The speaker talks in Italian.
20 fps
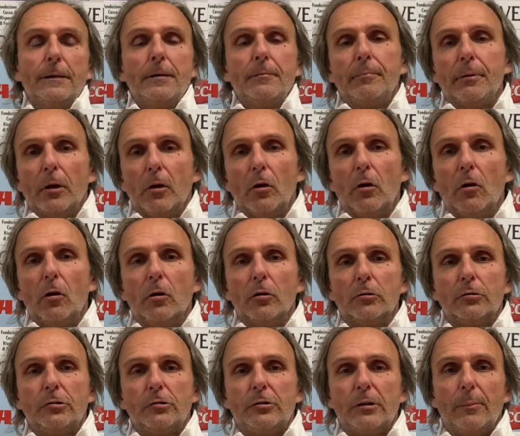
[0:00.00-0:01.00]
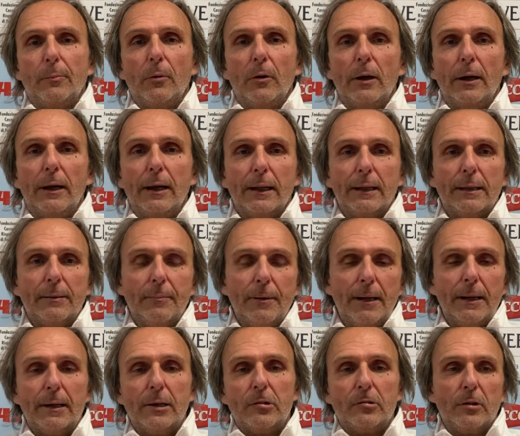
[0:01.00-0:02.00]
però ci siamo allenati
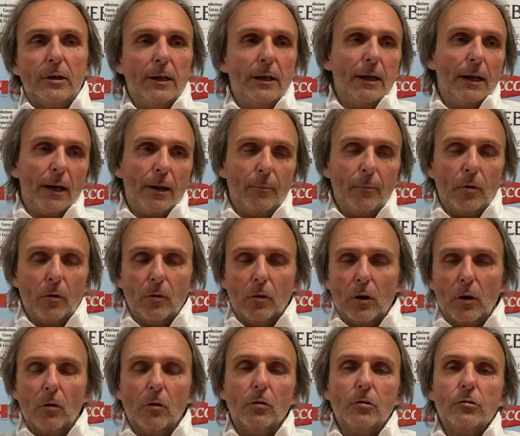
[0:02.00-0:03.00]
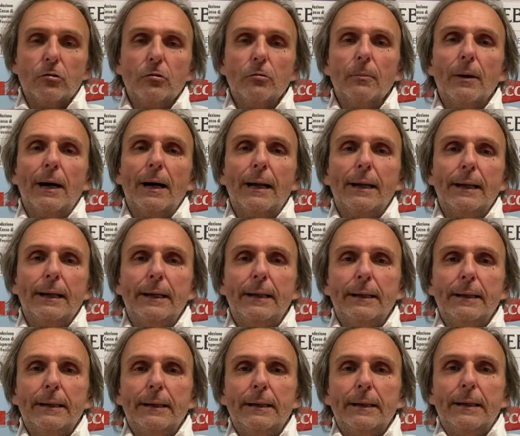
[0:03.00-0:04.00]
bene, ci alleneremo ancora oggi, domani,
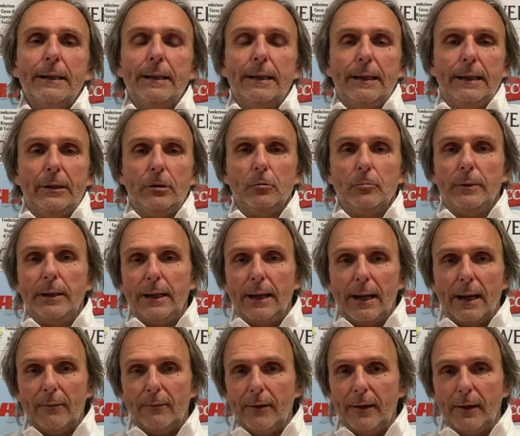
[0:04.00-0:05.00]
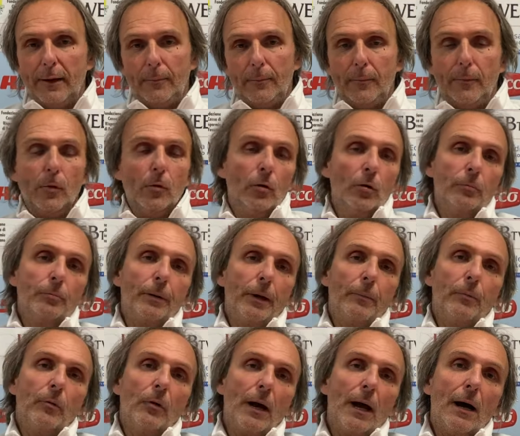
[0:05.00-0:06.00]
e domenica avremo il
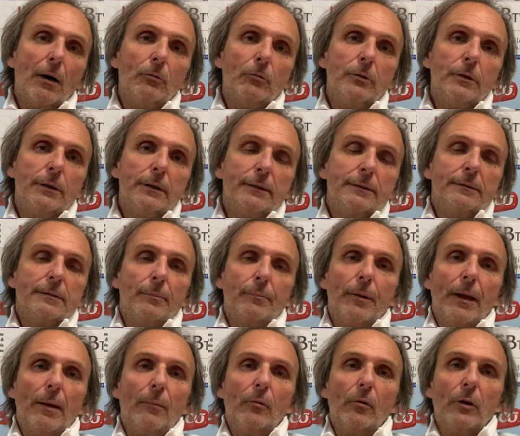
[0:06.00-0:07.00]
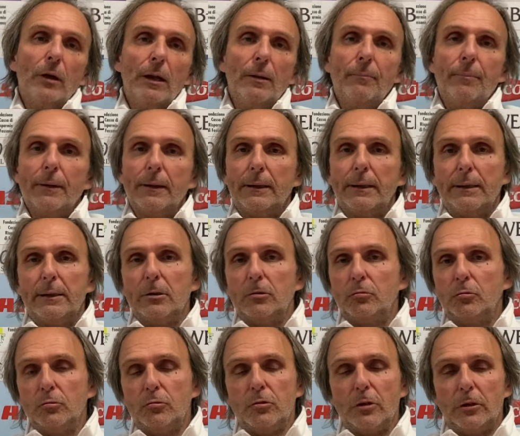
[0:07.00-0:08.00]
primo round, sappiamo che le partite
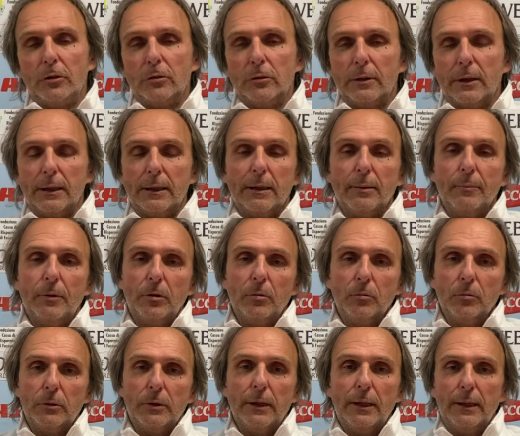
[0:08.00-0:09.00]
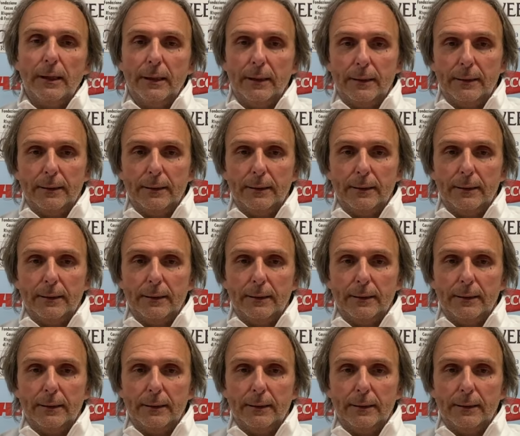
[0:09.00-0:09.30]
su 180 minuti